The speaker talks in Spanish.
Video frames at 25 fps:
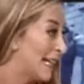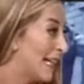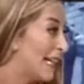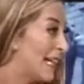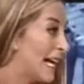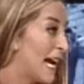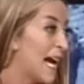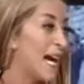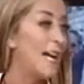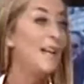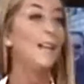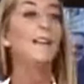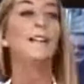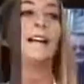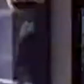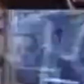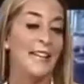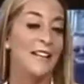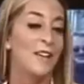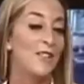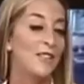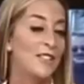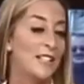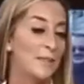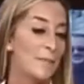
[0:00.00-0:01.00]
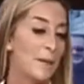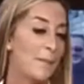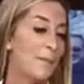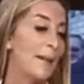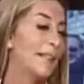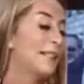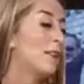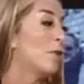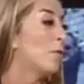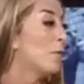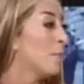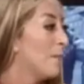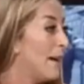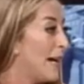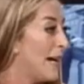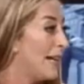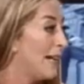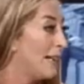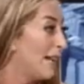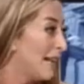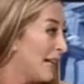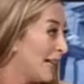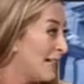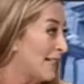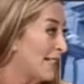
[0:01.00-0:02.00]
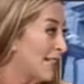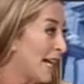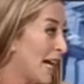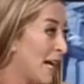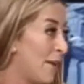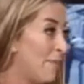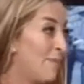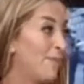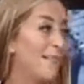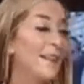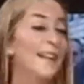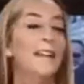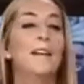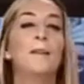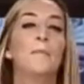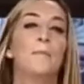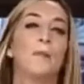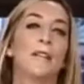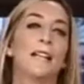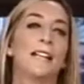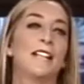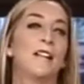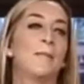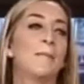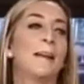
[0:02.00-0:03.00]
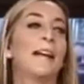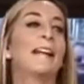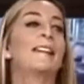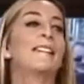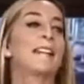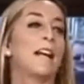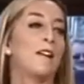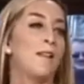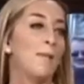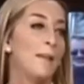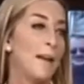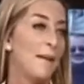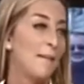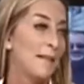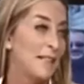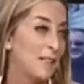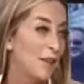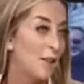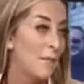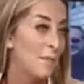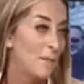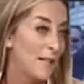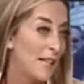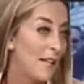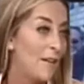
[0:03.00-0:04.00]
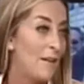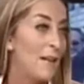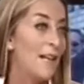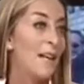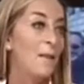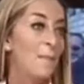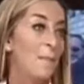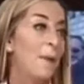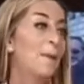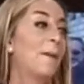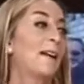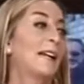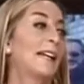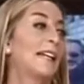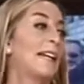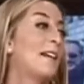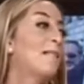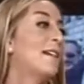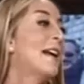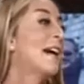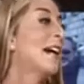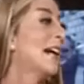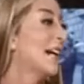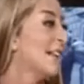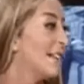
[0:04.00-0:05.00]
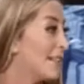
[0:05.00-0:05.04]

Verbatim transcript: material y de noche me manda un mail ella poniéndome que ya lo había visto a Steven Spielberg, que le había